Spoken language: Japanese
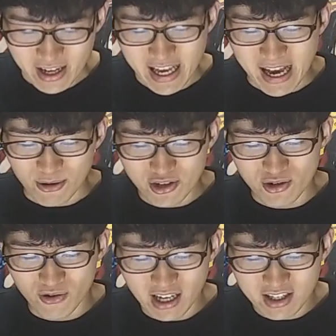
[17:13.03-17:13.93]
えー、今年
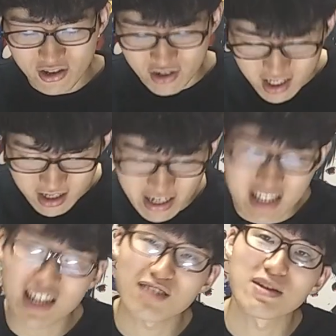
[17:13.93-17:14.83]
の6月27日から
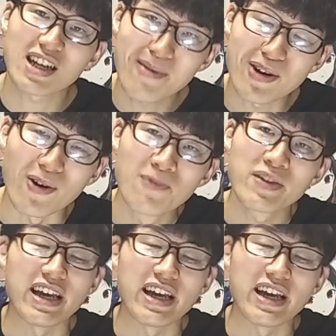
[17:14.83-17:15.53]
4月3日目の、